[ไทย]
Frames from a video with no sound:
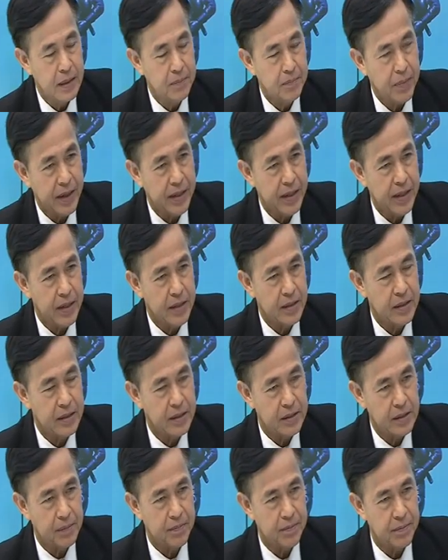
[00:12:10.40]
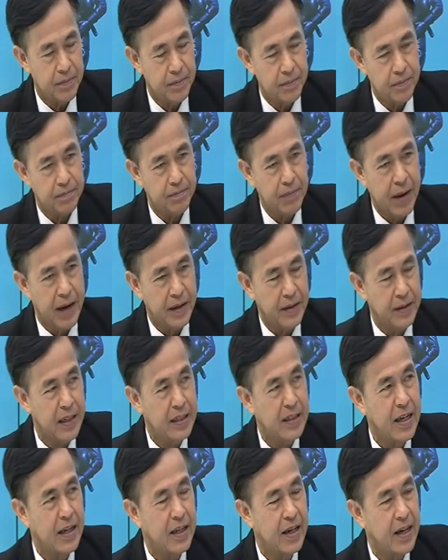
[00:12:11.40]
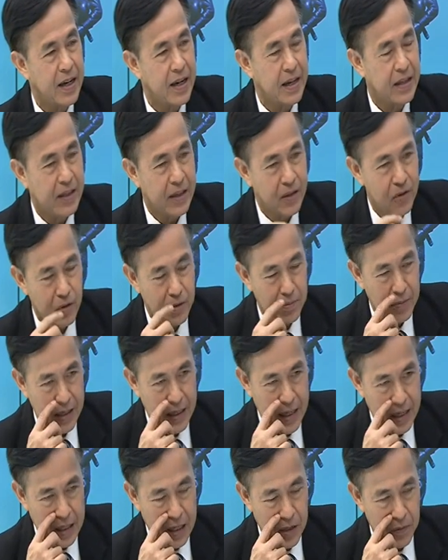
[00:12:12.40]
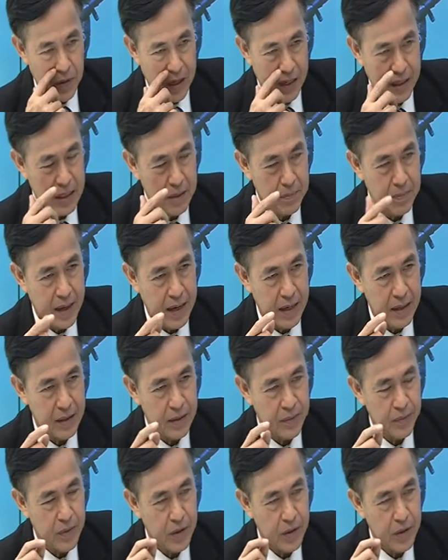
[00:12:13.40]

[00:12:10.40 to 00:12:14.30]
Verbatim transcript: จากนี้ไปอีก 18 เดือนข้างหน้าเนี่ยคุณมาน่าคิดว่ารัฐบาล